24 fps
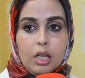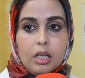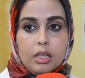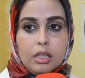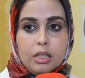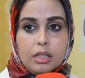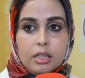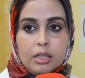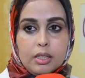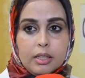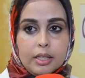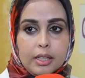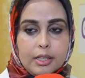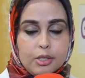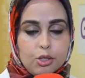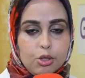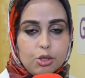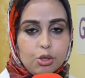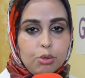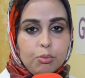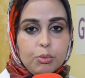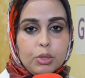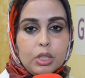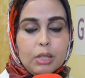آه،
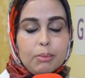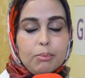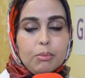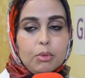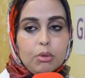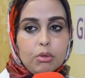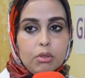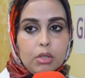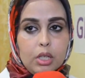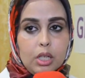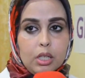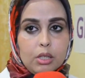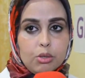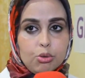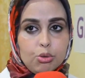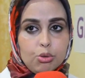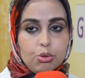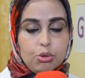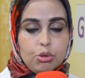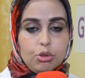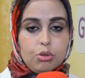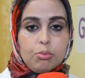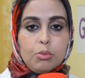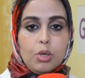خصهم يكملوا
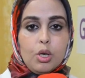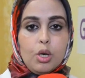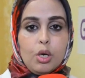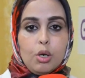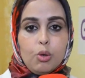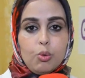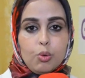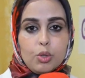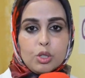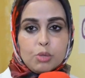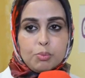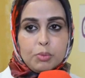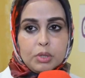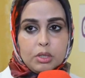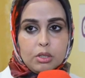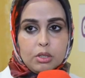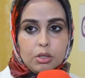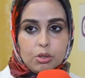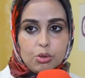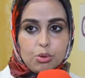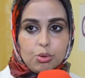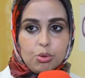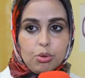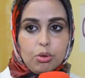قرايتهم
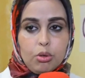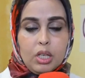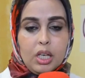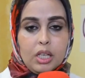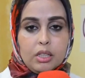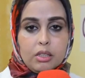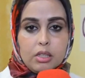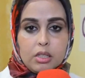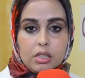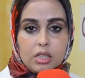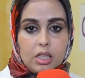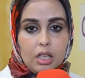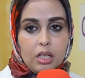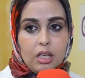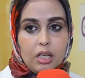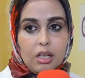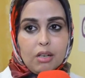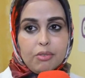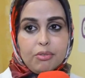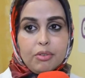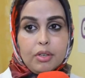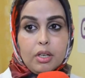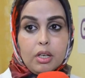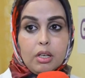ويتمدرسوا لان
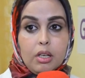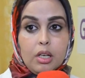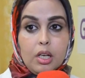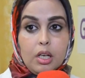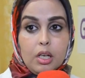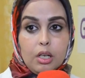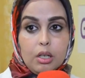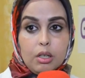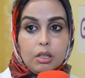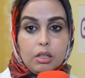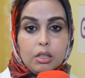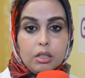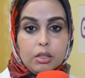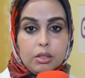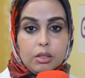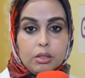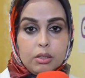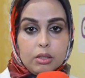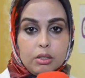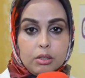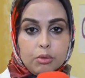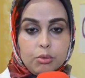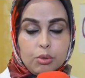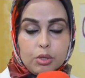الثقافه
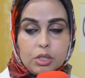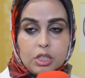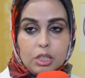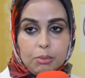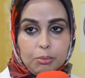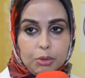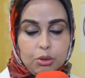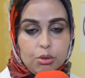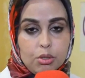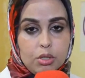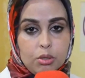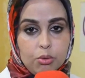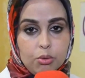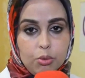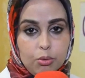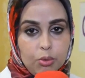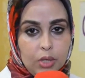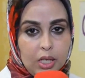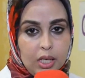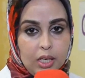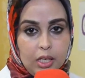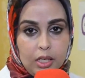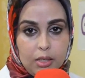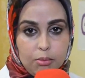آه، والتمدرس هو
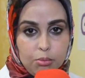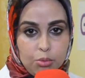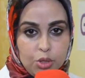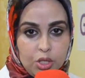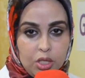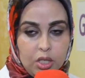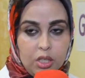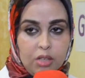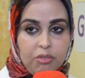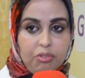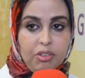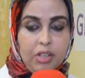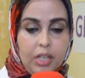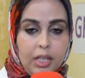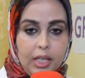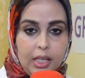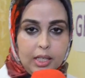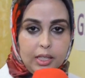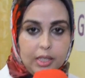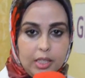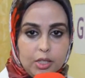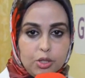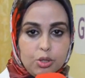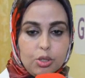اهم شيء في
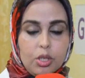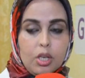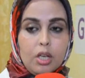الحياه